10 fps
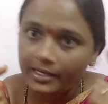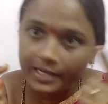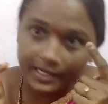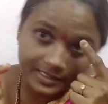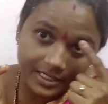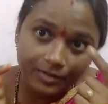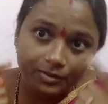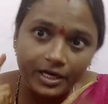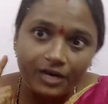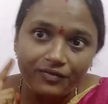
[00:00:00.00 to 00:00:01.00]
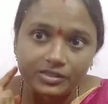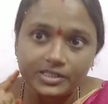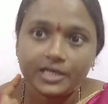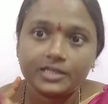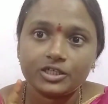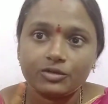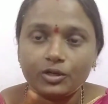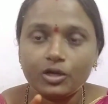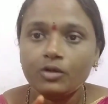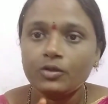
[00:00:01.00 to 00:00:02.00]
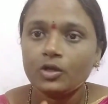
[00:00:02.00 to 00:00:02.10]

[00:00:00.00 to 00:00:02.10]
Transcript: రైట్ సైడ్ ఉంటే లెఫ్ట్ సైడ్ చెవులో